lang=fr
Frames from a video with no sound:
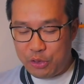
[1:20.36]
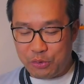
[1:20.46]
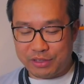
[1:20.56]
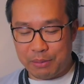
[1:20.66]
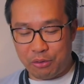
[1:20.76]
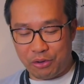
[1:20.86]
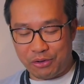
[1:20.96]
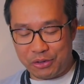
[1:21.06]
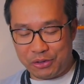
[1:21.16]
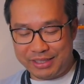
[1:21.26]

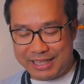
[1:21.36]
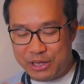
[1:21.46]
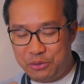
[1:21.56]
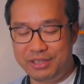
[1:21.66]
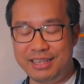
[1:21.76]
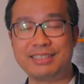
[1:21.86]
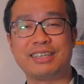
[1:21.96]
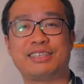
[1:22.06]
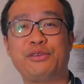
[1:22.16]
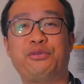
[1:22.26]
notamment euh, des
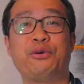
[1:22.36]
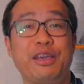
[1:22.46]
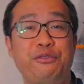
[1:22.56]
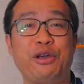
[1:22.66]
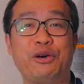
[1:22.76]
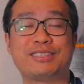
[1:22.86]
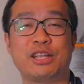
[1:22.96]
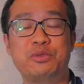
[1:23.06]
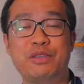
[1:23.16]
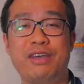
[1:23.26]
goodies qui font référence à
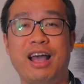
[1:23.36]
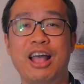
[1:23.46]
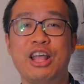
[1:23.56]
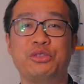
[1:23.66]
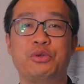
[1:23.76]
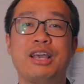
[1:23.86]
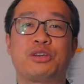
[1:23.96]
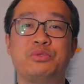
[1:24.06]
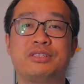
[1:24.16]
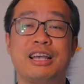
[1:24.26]
l'univers de
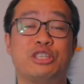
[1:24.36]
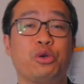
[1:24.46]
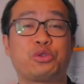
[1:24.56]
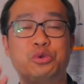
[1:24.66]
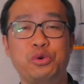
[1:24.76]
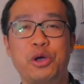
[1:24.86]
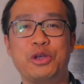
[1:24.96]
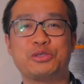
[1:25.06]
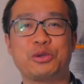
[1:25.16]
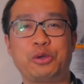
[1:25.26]
Yakuza et surtout
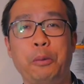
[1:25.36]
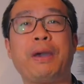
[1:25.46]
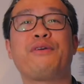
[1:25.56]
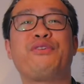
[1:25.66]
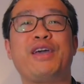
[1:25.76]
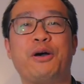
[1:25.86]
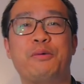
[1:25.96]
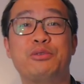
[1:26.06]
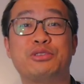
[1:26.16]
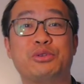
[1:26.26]
ce que préfère
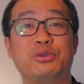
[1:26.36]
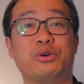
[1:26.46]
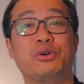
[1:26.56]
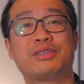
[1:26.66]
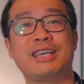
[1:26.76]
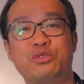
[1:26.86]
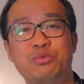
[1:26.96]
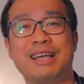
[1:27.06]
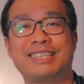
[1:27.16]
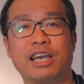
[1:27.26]
Monsieur
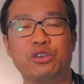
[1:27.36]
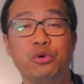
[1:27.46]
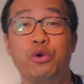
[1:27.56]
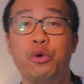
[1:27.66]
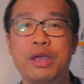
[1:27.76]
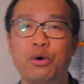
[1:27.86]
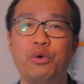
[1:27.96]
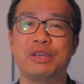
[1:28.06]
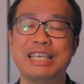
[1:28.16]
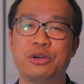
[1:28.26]
Kazuma Kiryu, le
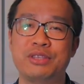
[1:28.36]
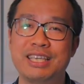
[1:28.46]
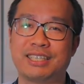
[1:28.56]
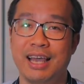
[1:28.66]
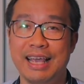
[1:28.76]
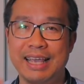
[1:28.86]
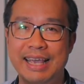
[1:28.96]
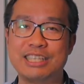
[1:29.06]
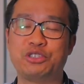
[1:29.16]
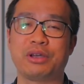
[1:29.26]
héros iconique
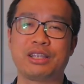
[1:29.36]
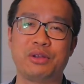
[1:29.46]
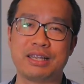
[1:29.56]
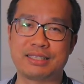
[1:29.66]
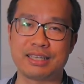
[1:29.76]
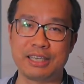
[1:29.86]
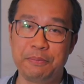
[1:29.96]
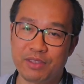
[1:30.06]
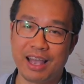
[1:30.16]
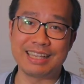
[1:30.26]
et historique de la
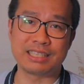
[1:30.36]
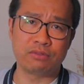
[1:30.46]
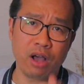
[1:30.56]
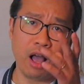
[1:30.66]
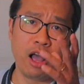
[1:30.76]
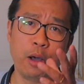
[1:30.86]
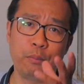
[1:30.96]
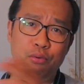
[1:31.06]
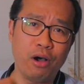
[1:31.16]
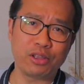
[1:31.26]
série, à savoir
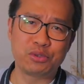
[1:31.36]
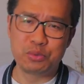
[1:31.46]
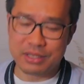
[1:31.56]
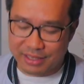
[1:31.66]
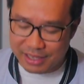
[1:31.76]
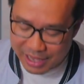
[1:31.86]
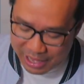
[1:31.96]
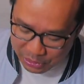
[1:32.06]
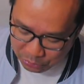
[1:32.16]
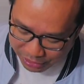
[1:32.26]
boire du whisky.
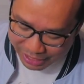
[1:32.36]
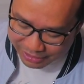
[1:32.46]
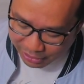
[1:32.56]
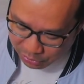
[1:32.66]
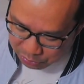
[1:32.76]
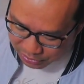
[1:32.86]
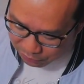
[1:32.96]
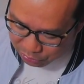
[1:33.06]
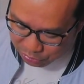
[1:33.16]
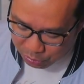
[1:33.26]
Donc à l'intérieur, nous
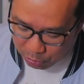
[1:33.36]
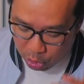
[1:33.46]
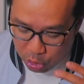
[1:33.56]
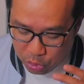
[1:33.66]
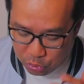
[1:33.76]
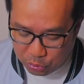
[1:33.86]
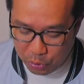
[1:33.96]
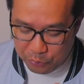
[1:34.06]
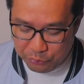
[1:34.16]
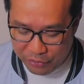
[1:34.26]
avons justement
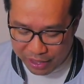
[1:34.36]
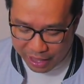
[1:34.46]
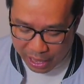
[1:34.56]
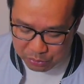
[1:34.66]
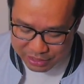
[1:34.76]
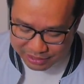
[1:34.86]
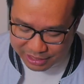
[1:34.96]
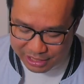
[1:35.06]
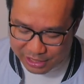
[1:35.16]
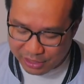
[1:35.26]
deux verres à
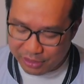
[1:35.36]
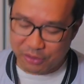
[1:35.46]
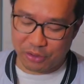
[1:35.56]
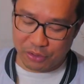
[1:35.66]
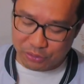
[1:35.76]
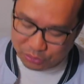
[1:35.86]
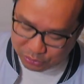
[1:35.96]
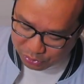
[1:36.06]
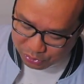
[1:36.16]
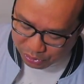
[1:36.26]
whisky, euh,
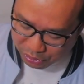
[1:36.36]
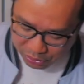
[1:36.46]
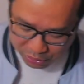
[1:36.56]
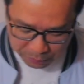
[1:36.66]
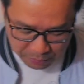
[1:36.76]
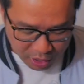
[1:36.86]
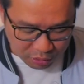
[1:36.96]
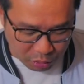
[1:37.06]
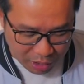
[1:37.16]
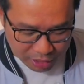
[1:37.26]
du, euh,
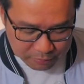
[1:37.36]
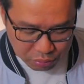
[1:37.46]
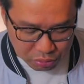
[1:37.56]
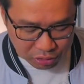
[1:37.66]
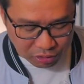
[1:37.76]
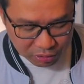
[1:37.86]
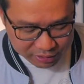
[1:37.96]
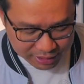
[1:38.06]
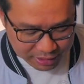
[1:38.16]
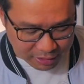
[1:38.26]
de l'artbook, euh,
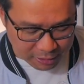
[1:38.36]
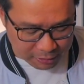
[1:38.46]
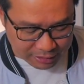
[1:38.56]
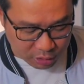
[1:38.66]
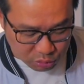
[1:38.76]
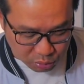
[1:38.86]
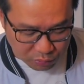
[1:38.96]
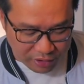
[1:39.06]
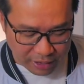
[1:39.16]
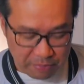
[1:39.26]
des, deux des dessous
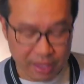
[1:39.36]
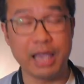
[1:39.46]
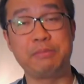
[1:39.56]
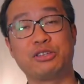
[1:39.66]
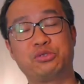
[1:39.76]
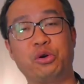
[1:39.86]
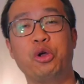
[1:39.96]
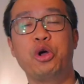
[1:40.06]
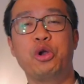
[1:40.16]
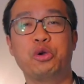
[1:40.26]
de verre et bien sûr
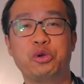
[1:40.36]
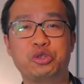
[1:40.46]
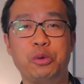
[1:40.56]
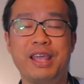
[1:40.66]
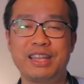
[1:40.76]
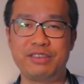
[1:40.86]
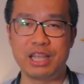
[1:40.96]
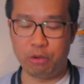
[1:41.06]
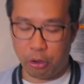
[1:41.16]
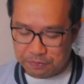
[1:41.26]
le jeu bien
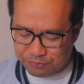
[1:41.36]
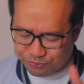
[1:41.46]
évidemment.